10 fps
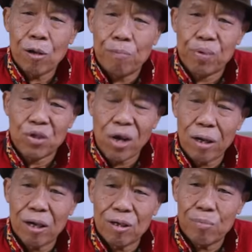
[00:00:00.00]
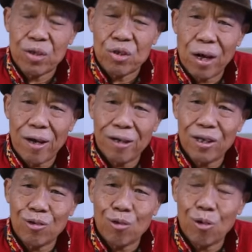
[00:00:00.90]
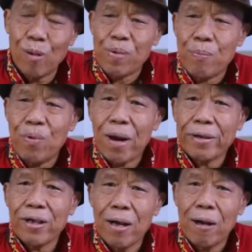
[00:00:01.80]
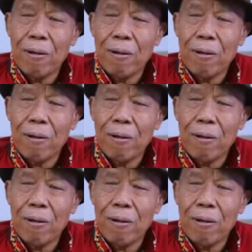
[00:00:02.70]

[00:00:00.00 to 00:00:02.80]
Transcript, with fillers: kebijakan-kebijakan itu lebih banyak